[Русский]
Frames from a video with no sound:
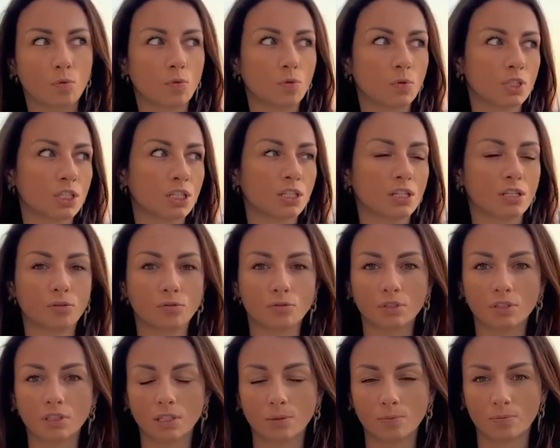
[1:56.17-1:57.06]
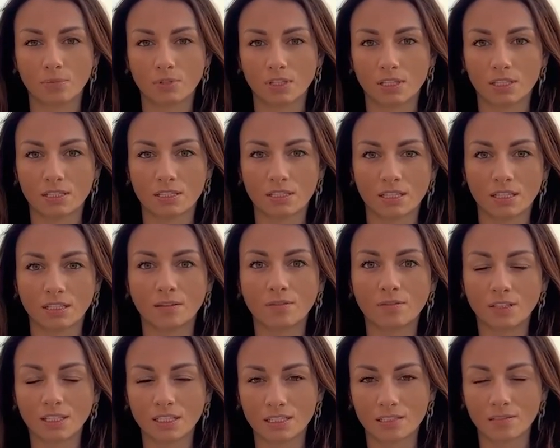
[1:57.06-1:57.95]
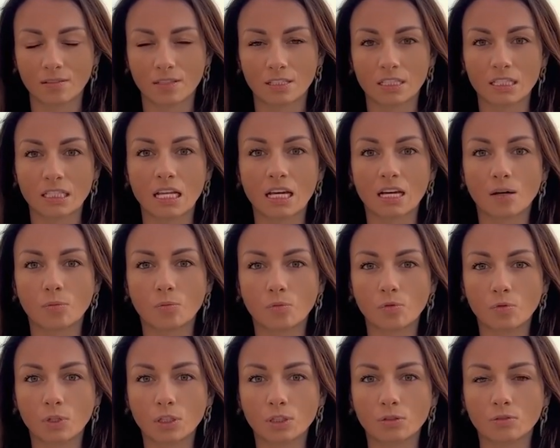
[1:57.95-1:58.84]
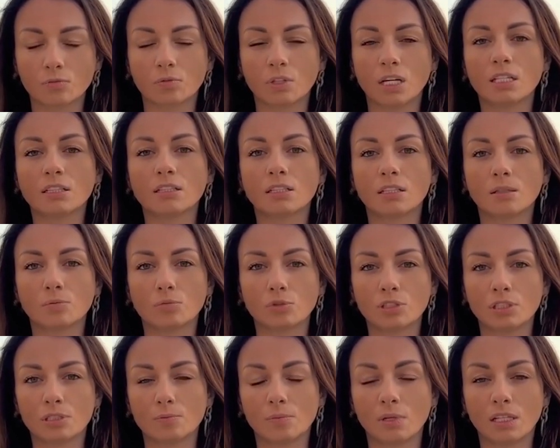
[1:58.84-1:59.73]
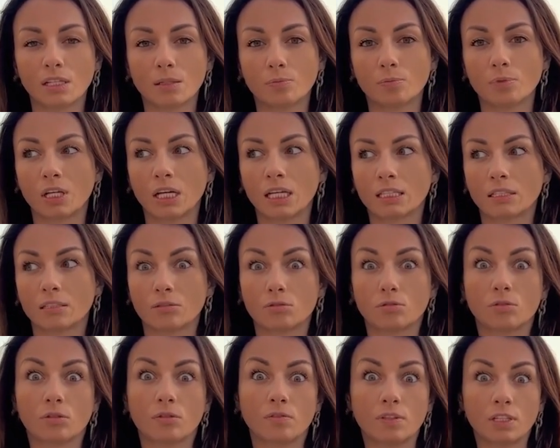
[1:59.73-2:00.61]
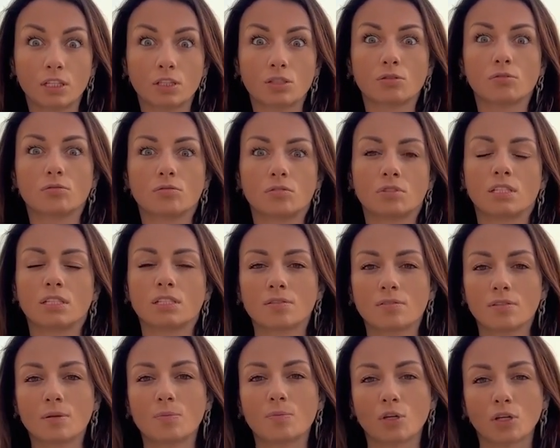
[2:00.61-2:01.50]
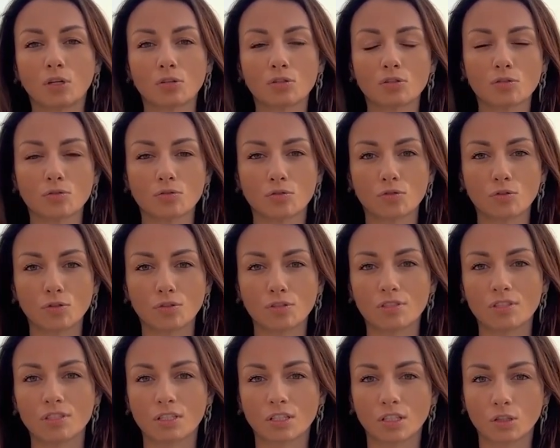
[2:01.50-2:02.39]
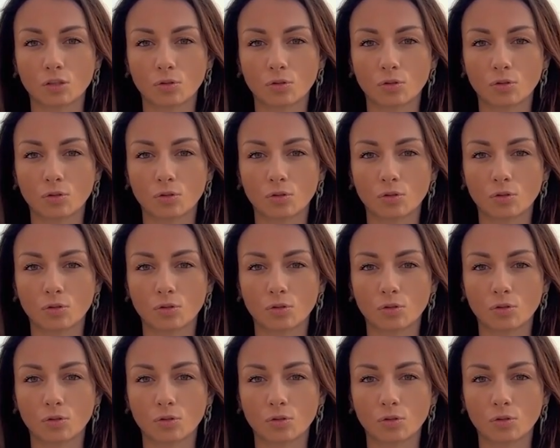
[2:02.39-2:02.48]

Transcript: Боже, какой капец, ответственность. На работу, на этой работе мало платят. Ну, говоришь, ну, естественно, придется устроиться на